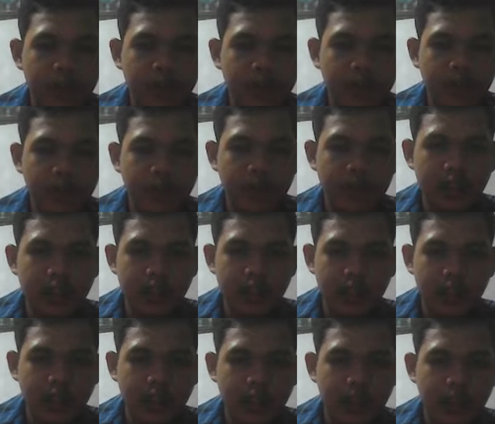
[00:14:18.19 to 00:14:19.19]
misalnya di
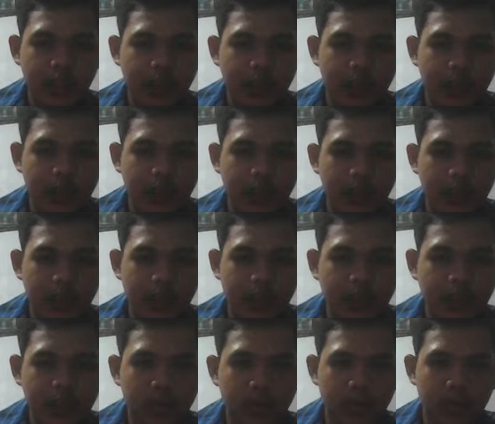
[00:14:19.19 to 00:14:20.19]
sini
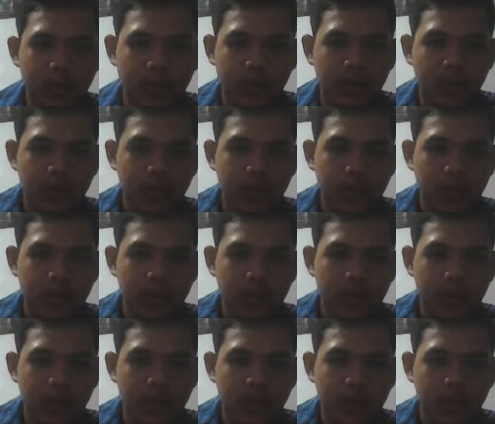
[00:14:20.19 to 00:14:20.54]
alul ah,